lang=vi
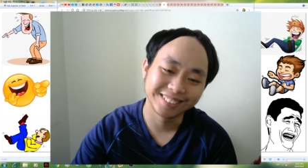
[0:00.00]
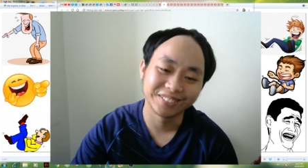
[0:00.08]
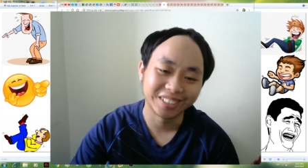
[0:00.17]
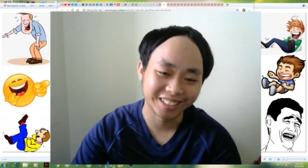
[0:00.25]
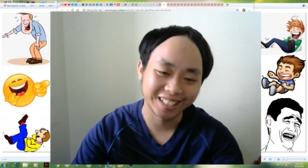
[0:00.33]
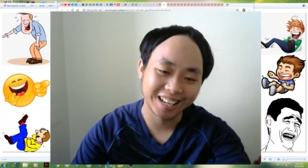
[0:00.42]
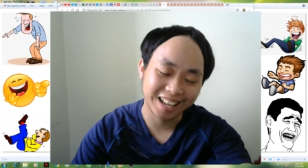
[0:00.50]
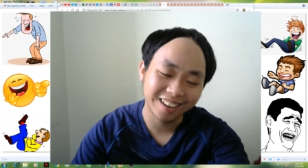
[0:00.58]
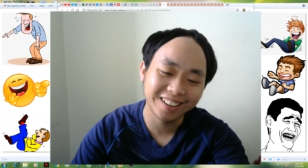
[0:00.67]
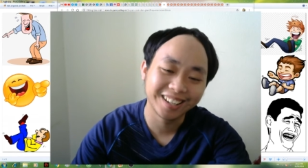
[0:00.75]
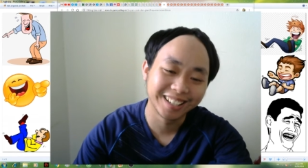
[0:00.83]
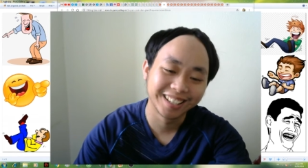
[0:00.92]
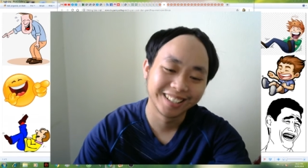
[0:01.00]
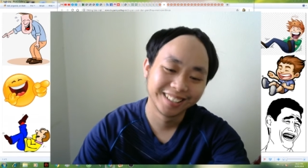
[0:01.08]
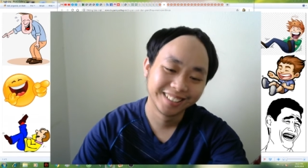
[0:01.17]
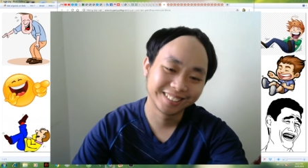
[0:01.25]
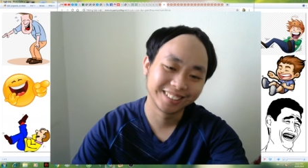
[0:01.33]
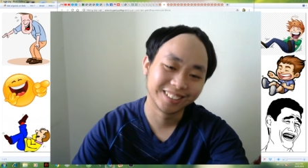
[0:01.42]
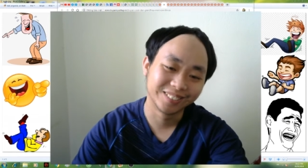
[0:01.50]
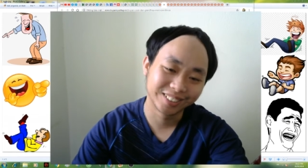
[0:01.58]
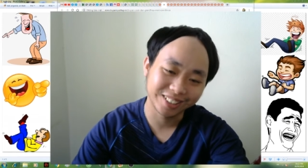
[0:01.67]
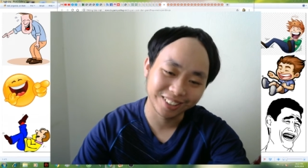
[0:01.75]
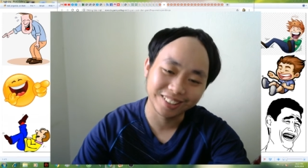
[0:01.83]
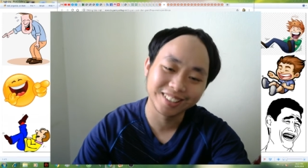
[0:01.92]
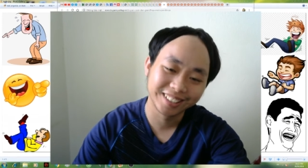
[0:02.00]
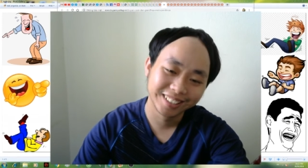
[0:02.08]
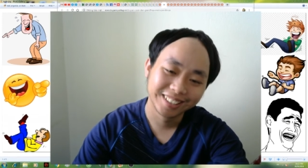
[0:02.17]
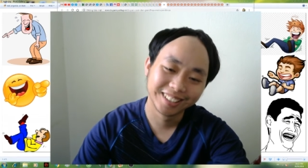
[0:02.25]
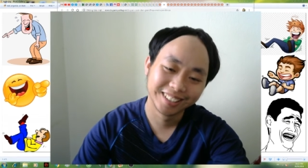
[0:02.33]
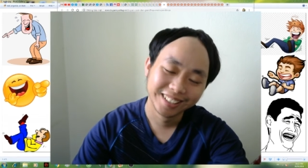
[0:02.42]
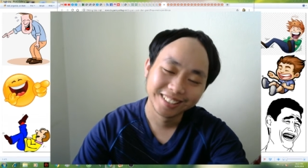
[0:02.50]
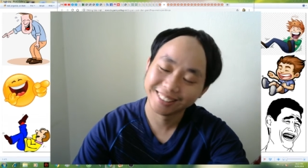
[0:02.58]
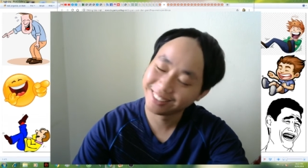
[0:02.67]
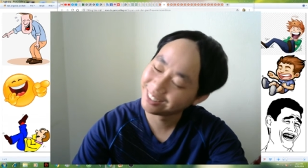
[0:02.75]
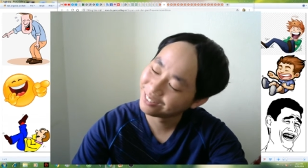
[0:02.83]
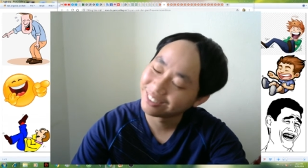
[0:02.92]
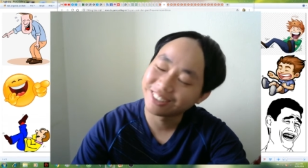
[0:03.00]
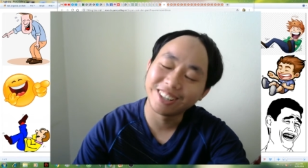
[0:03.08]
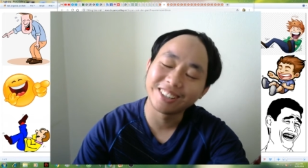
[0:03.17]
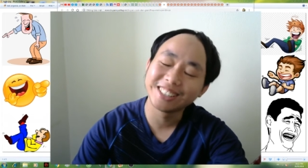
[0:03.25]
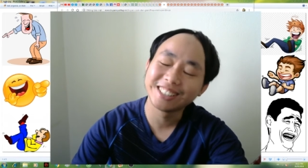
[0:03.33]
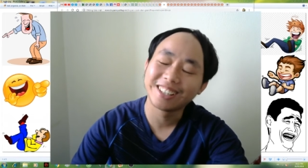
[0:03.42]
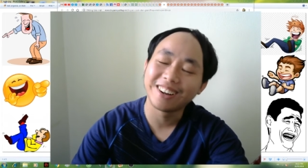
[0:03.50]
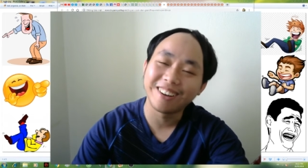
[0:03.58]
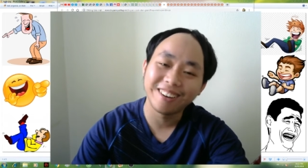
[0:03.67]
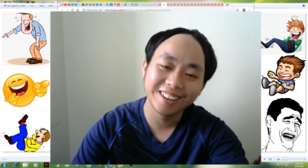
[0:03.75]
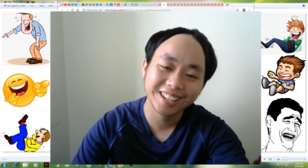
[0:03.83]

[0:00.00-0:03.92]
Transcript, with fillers: chị vợ này láo này thừa một con thừa một con thì có